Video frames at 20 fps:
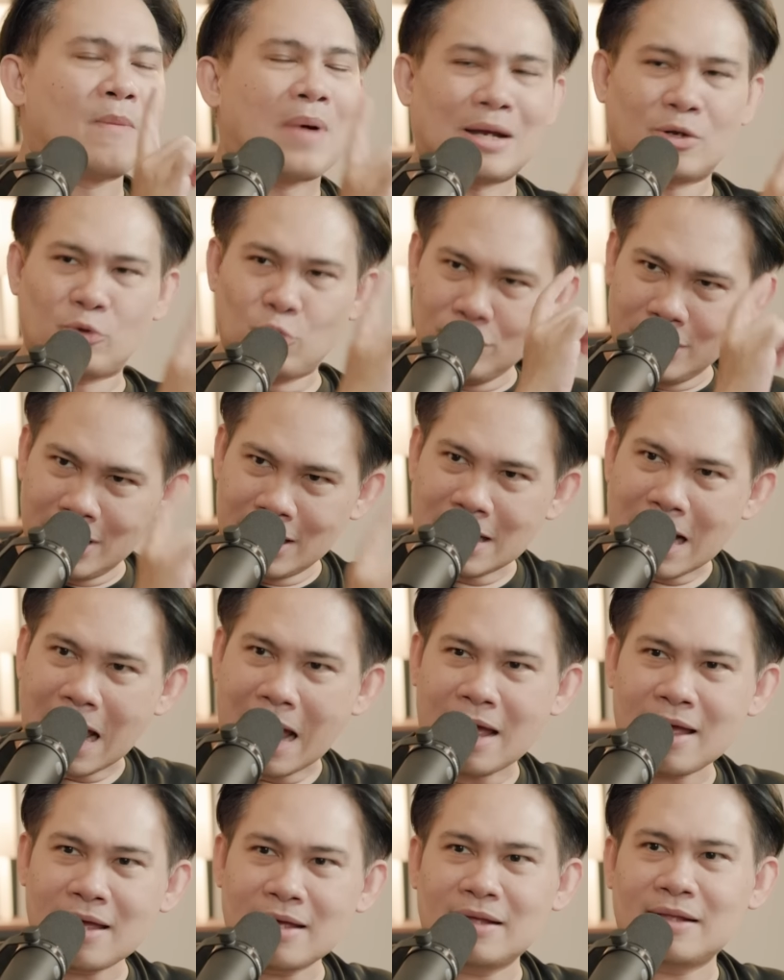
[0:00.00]
ระวัติคุณดีนะ
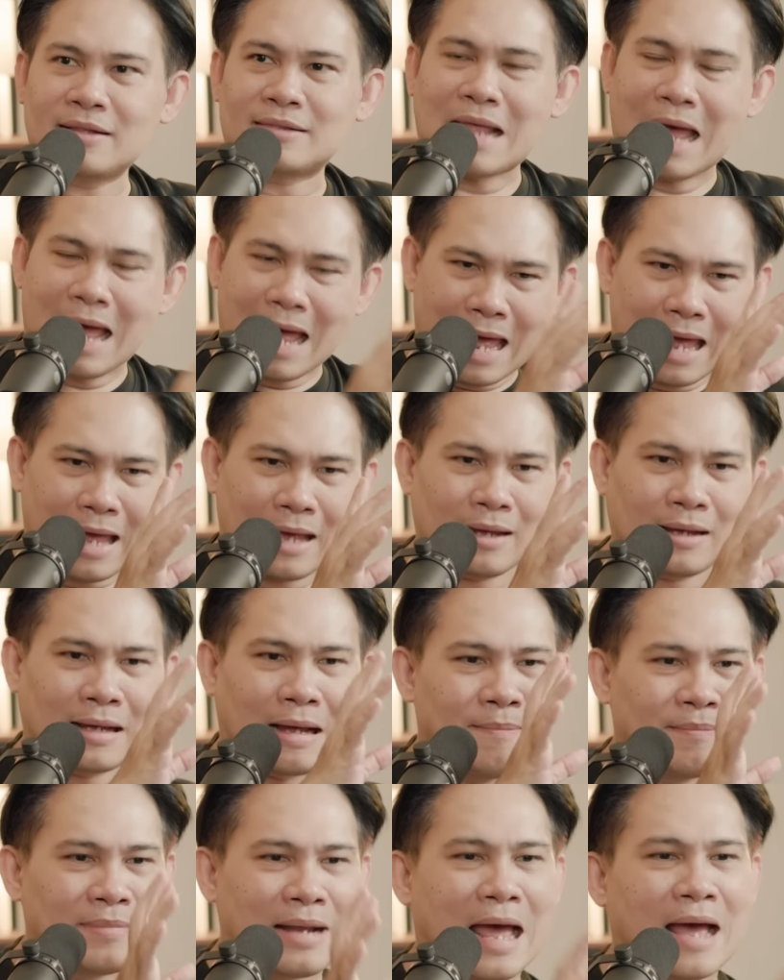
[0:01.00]
แต่
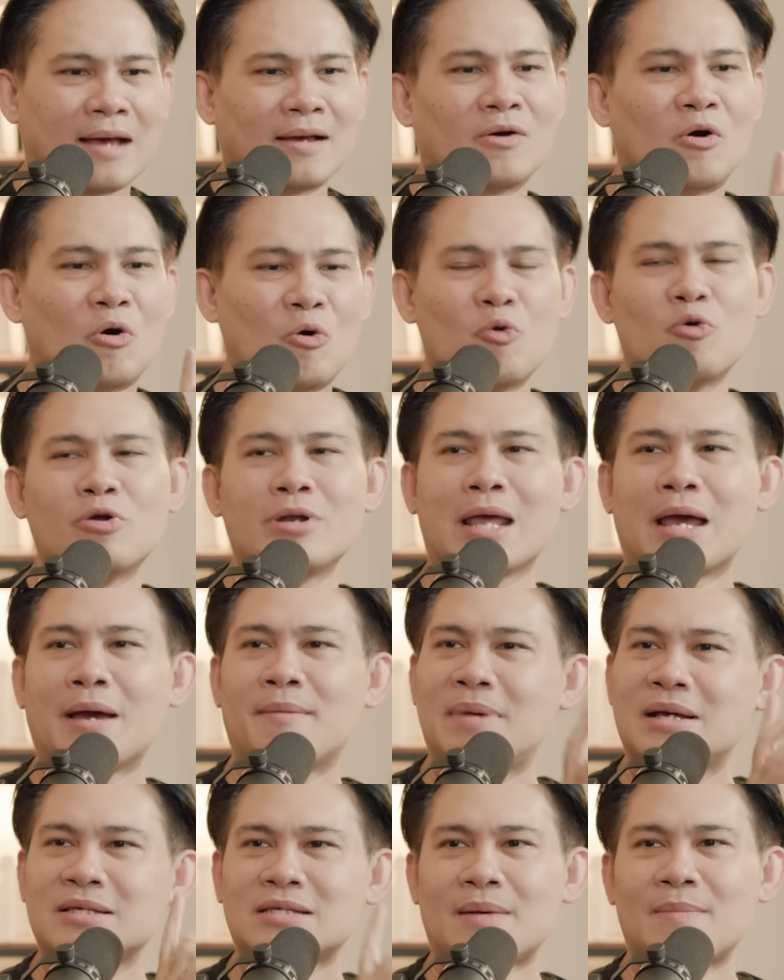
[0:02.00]
กำลังของคุณเนี่ย
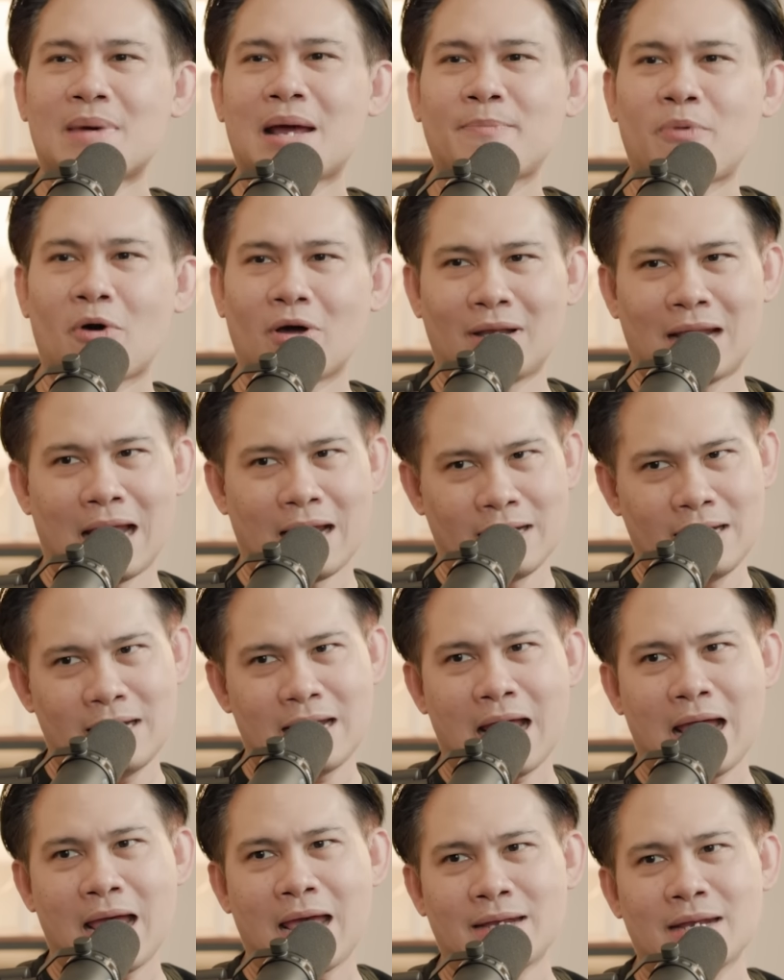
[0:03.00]
ไม่สามารถผ่อนหลังนี้
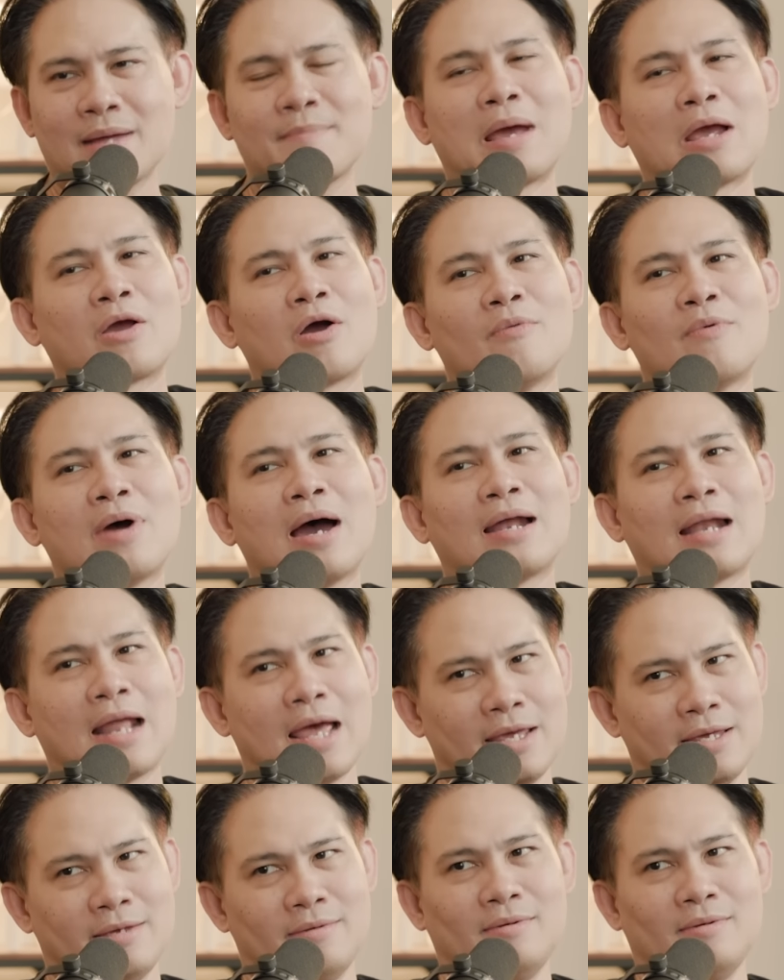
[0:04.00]
ได้นั่นหมายความว่าอะไร